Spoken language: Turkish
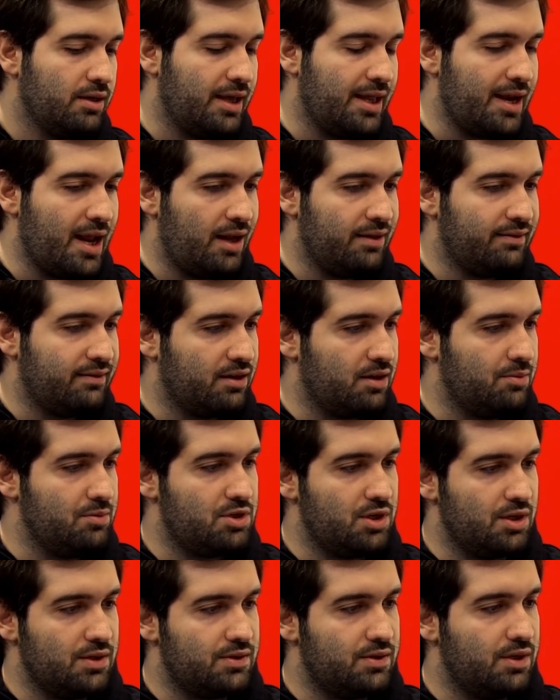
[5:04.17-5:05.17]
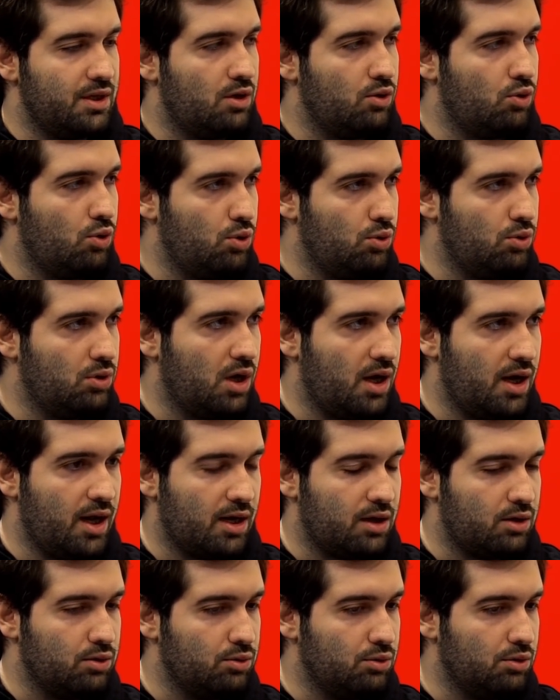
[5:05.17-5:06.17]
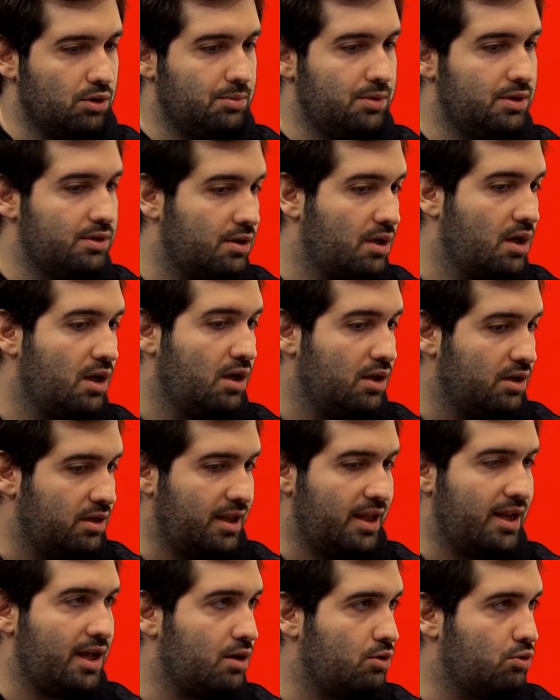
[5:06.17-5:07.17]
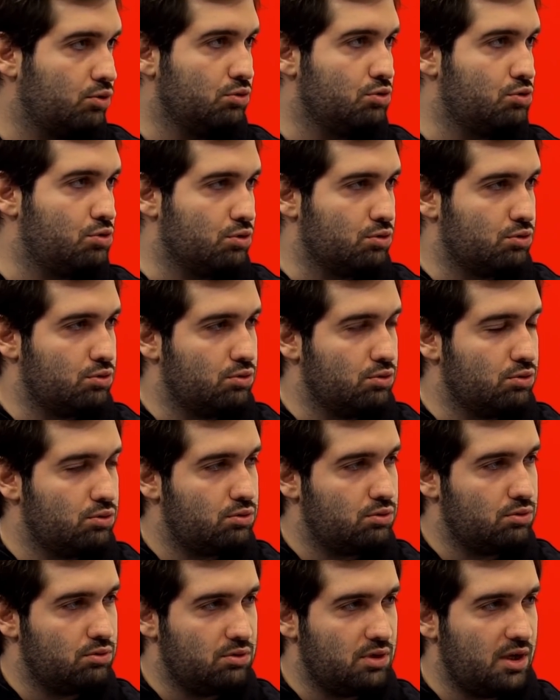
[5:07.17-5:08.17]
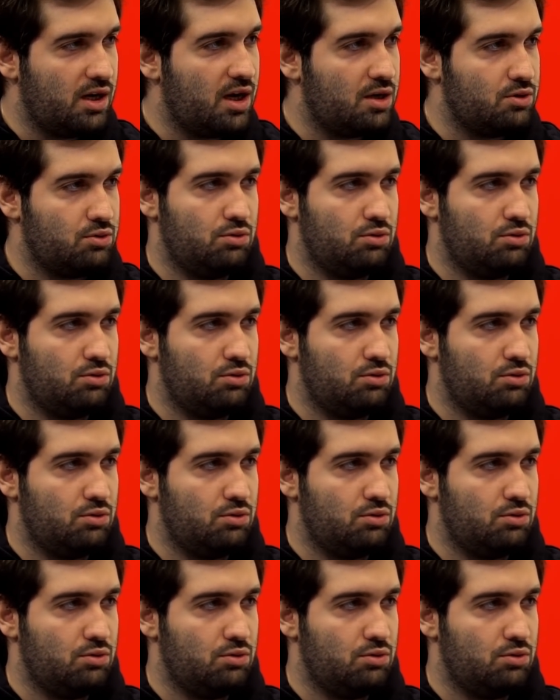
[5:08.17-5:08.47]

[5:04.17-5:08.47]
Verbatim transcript: genel takım içerisindeki rolünle alakalı olabilir. Neler konuşuyorsunuz? E, neler